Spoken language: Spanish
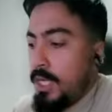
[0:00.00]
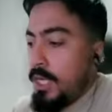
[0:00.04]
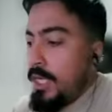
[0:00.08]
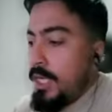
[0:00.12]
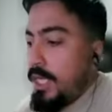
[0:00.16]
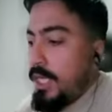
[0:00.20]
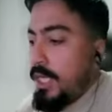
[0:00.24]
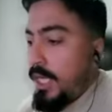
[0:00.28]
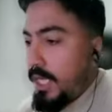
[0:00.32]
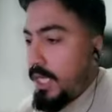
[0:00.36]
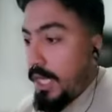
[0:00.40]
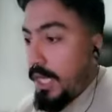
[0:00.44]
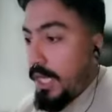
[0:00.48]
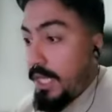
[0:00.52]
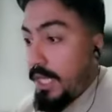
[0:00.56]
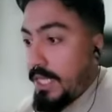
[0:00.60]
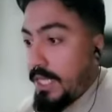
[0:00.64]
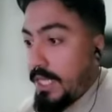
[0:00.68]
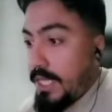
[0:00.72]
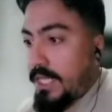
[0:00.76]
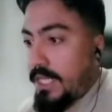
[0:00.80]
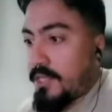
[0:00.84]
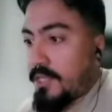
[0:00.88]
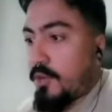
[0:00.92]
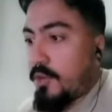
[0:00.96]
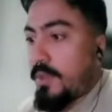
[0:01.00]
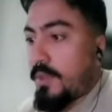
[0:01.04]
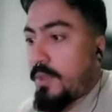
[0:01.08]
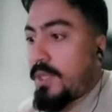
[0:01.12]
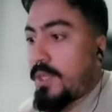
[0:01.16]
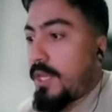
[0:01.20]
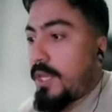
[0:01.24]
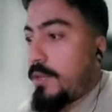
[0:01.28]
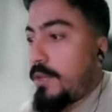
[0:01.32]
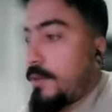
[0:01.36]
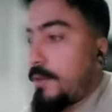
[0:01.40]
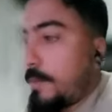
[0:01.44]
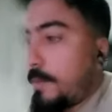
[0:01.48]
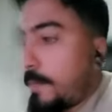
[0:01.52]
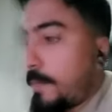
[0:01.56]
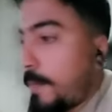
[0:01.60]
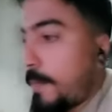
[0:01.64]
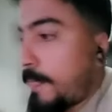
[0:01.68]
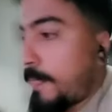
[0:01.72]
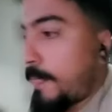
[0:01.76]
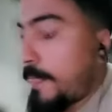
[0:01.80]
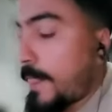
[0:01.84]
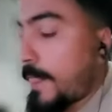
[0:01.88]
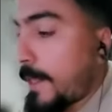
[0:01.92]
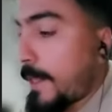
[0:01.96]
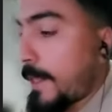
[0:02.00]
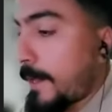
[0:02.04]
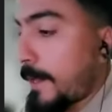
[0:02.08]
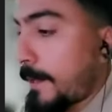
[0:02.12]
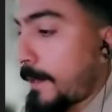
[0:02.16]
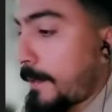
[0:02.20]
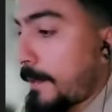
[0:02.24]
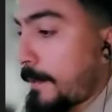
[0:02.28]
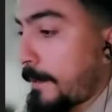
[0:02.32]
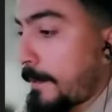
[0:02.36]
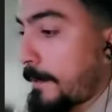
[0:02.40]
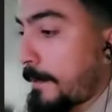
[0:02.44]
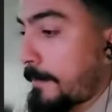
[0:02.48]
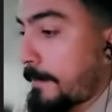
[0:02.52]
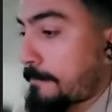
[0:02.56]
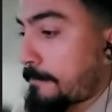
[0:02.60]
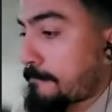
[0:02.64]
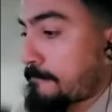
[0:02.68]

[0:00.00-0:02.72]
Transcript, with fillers: y quería hacer ese comentario. Eh,